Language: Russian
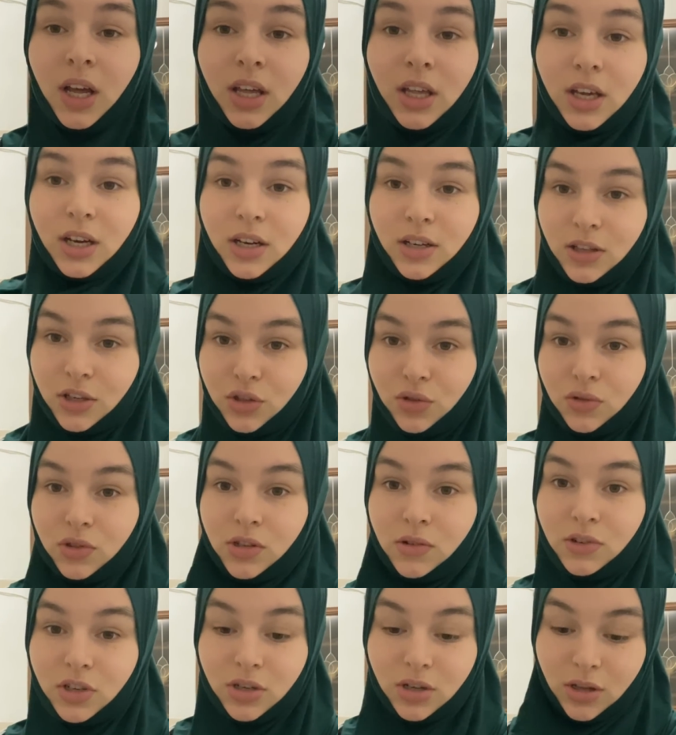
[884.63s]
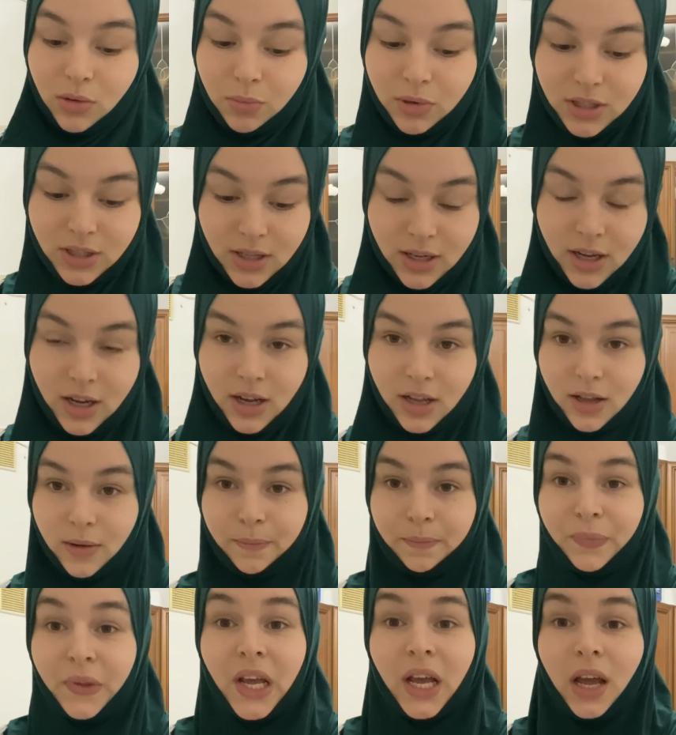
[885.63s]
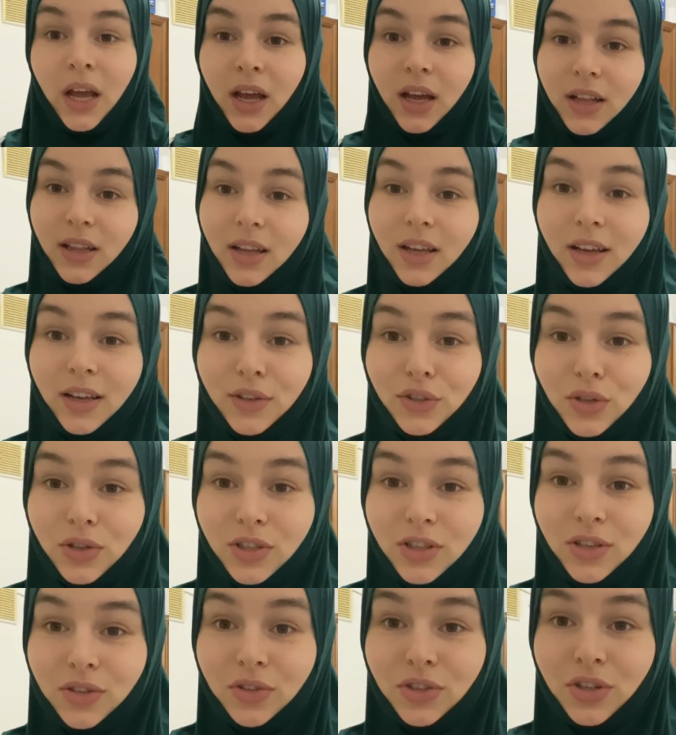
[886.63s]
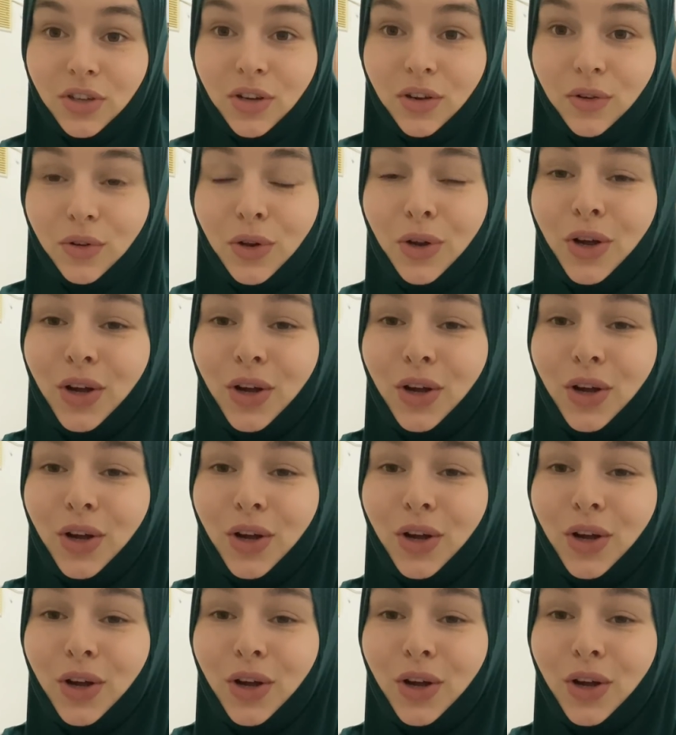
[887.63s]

Их я ношу совершенно постоянно. Это я еще раз, девочки, говорю,